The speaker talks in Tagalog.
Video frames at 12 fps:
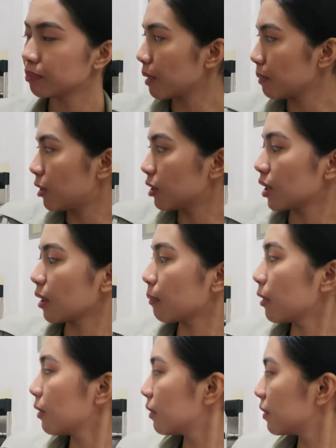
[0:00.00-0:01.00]
May bottle.
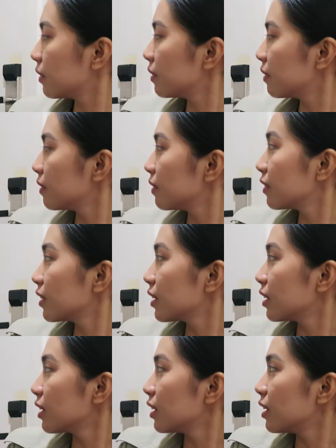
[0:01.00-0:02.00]
Ayan.
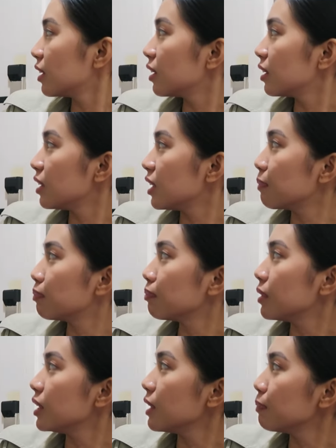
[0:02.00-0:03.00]
Lip,
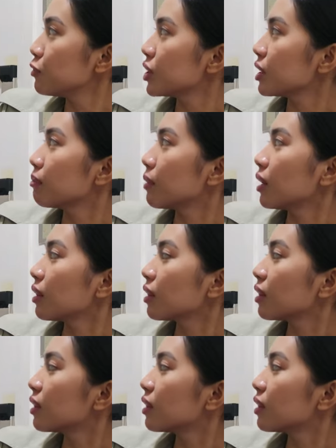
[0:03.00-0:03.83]
lip treatment.